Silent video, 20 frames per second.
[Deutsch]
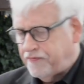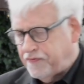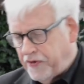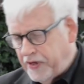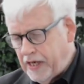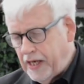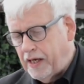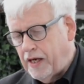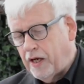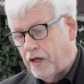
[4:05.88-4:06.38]

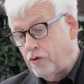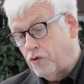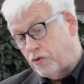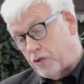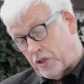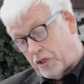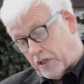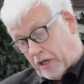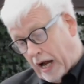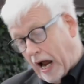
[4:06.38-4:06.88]
vielen
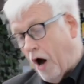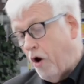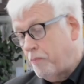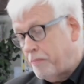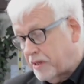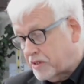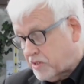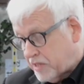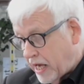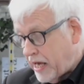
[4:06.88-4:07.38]
und ich
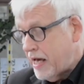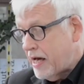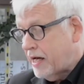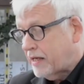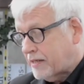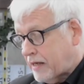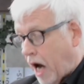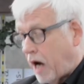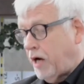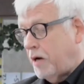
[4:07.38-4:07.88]
glaube
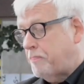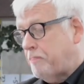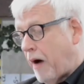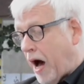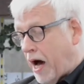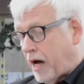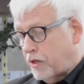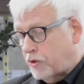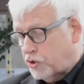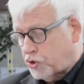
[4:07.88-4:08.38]
sehr
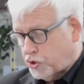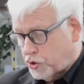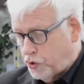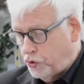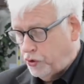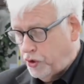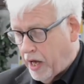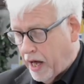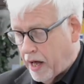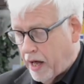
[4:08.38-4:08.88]
dankbaren
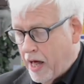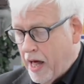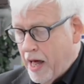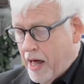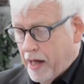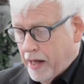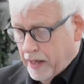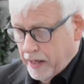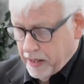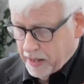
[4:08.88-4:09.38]
Schüler,
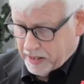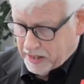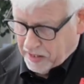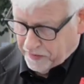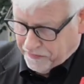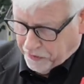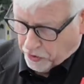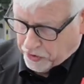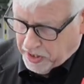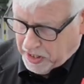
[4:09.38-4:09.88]
äh,
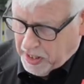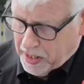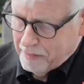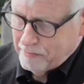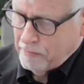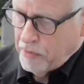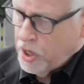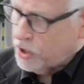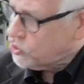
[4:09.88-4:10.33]
die von ihm